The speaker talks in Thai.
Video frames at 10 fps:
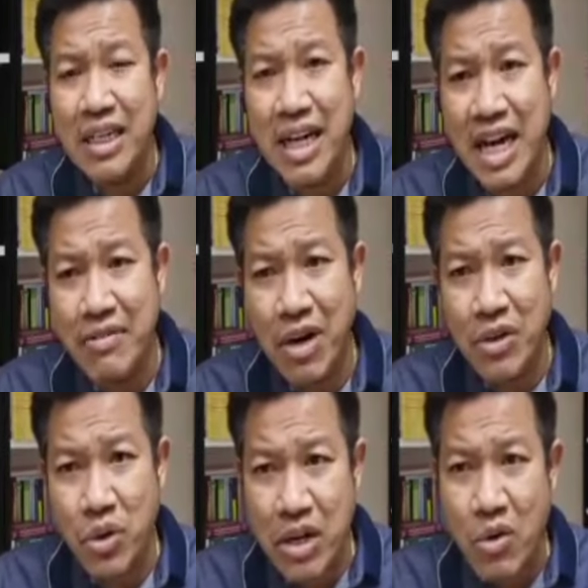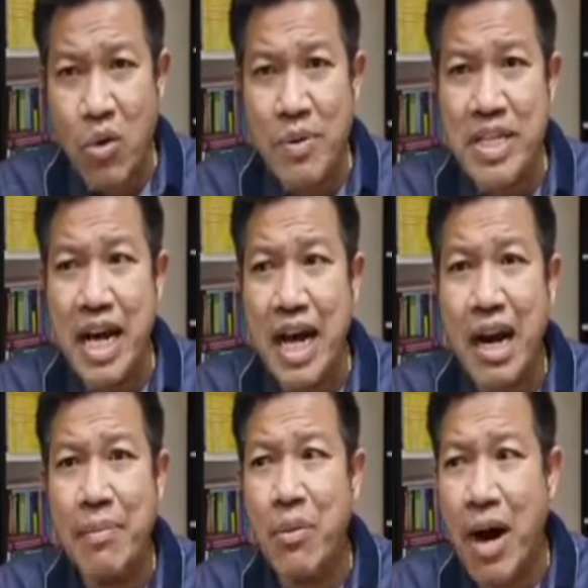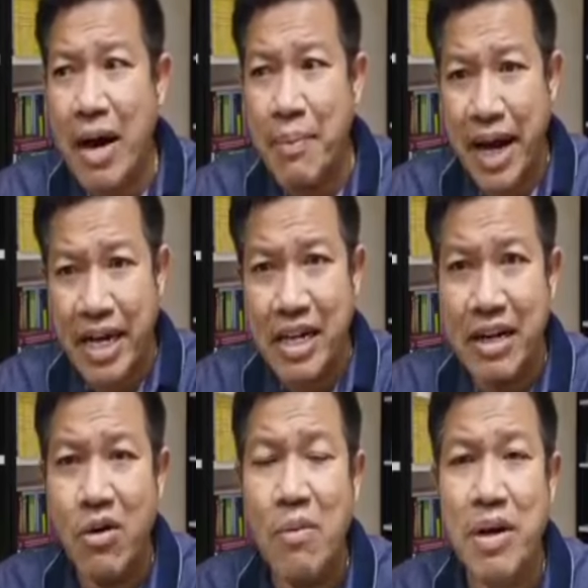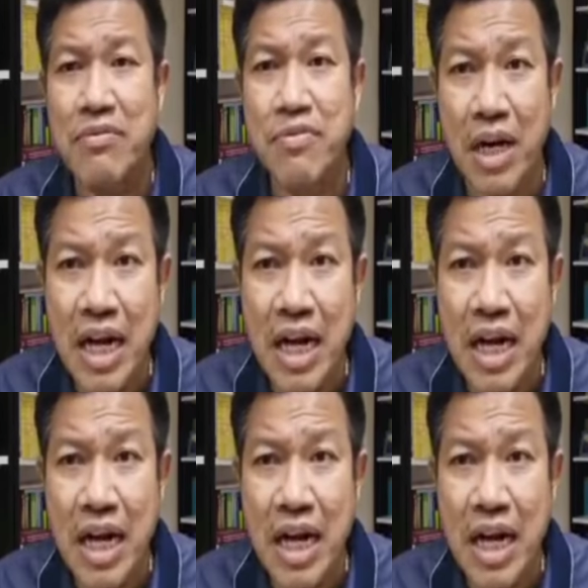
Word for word: ทนายวรยุทธกับครูปรีชาเขาไปวางแผนกันร่วมกัน